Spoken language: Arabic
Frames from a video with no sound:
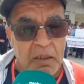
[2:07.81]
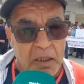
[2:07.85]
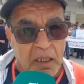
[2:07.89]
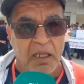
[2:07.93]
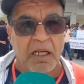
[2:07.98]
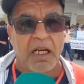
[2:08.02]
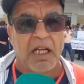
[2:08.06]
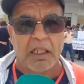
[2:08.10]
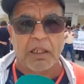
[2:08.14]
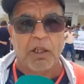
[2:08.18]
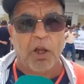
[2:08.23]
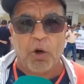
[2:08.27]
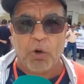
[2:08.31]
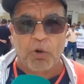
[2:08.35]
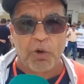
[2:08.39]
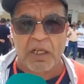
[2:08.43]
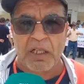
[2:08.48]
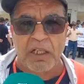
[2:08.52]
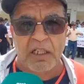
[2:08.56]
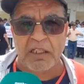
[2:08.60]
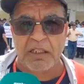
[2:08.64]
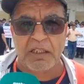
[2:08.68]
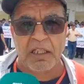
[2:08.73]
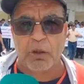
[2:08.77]
على هاد الحقره
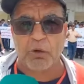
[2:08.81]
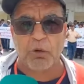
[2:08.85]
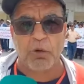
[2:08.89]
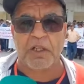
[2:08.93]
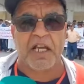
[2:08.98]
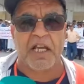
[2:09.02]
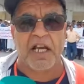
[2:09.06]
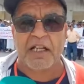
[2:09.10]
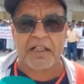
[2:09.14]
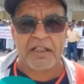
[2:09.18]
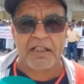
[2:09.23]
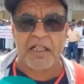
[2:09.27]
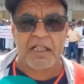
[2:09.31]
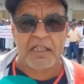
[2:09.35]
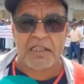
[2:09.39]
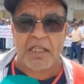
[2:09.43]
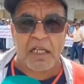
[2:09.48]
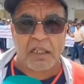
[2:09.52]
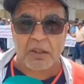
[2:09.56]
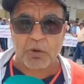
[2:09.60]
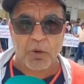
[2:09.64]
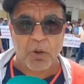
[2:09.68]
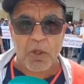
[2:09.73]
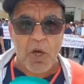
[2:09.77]
اللي داروا لي هاد
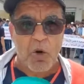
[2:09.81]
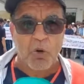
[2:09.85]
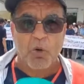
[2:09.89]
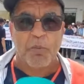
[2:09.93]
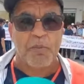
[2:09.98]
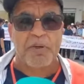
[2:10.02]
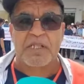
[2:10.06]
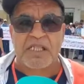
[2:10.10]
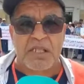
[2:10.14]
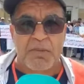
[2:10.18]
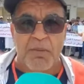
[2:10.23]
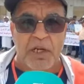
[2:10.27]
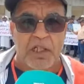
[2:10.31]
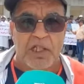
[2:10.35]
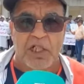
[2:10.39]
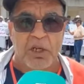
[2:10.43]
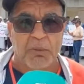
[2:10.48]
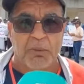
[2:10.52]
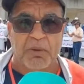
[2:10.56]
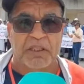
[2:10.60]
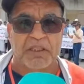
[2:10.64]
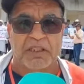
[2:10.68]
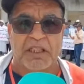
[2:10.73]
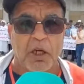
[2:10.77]
الناس هادو وما نسمحش
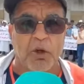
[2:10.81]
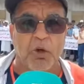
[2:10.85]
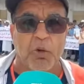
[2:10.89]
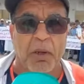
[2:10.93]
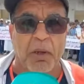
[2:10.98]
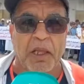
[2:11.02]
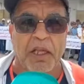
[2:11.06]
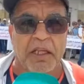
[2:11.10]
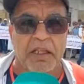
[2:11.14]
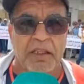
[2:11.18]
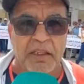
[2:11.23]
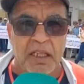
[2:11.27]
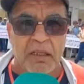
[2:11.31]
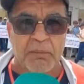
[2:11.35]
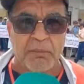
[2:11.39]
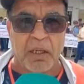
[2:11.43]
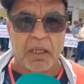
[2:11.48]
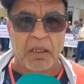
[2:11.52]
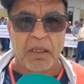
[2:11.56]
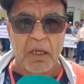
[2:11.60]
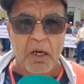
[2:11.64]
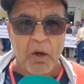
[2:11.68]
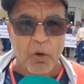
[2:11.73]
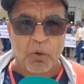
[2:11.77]
لهم غدا يوم القيامه